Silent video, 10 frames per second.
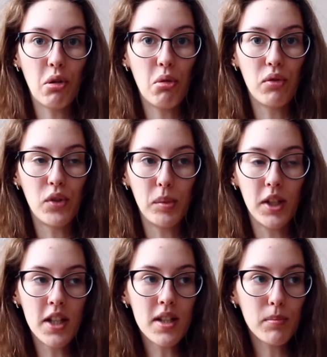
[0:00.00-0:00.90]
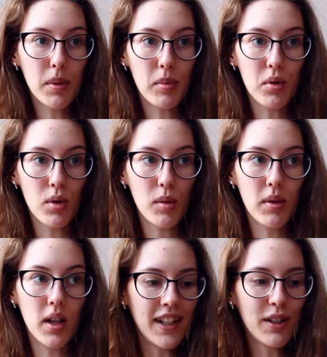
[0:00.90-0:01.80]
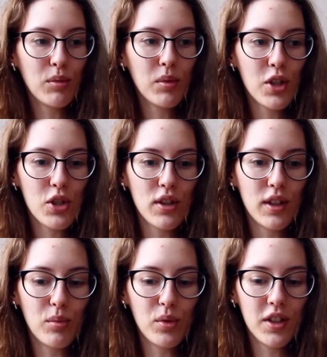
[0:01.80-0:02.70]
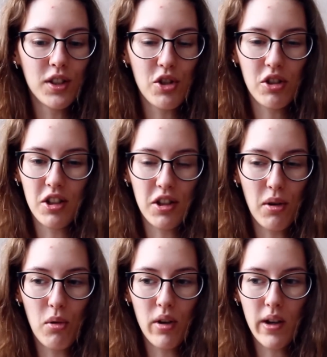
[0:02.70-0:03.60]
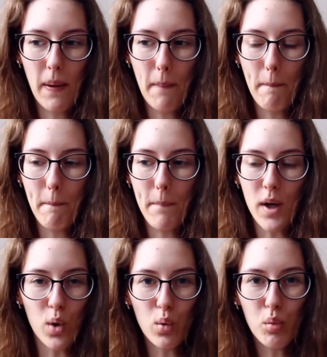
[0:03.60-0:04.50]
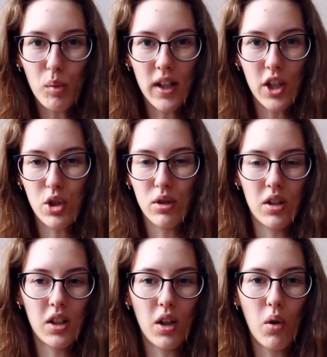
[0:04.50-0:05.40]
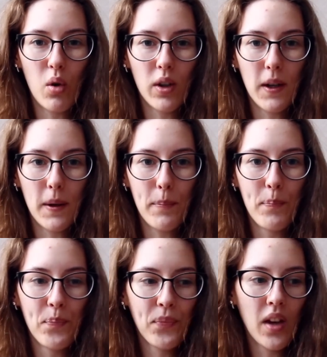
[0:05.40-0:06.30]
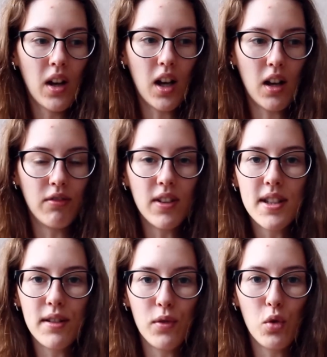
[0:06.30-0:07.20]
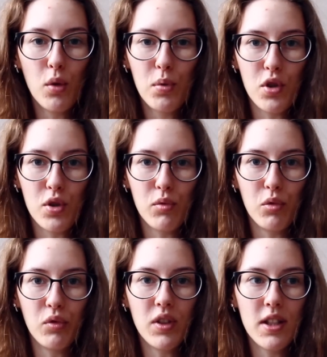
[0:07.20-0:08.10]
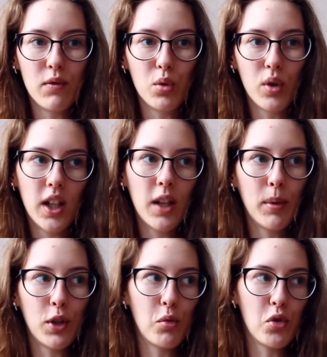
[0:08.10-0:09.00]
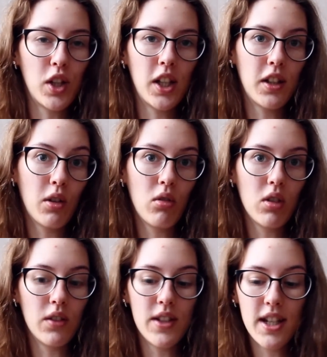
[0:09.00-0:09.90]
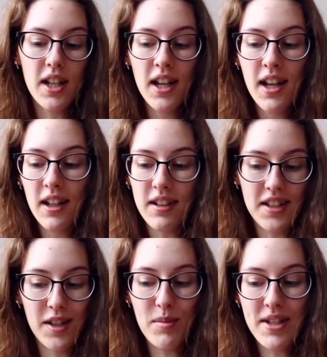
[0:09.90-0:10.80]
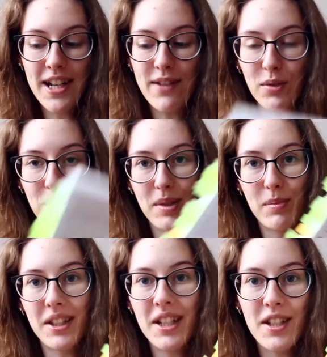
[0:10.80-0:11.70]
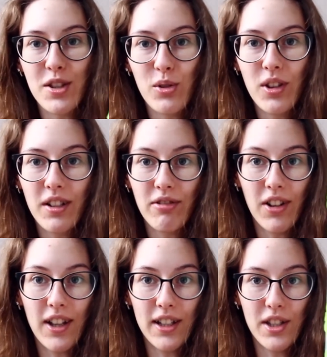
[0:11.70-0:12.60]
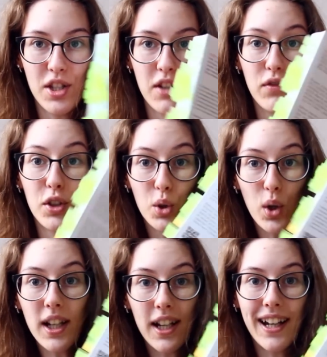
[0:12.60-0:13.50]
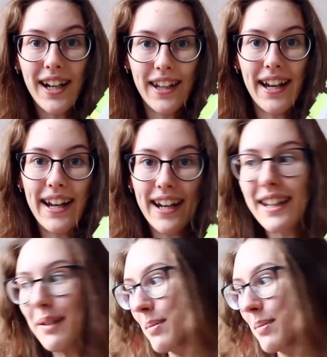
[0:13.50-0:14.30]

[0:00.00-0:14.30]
такое феминизм поподробнее. Я думала, что это будет что-то такое грубое, что-то такое как вызов обществу, вызов другим, о том, что я не такой, как все. На самом деле, вот посмотрите, сколько вкладышей. Вы только на это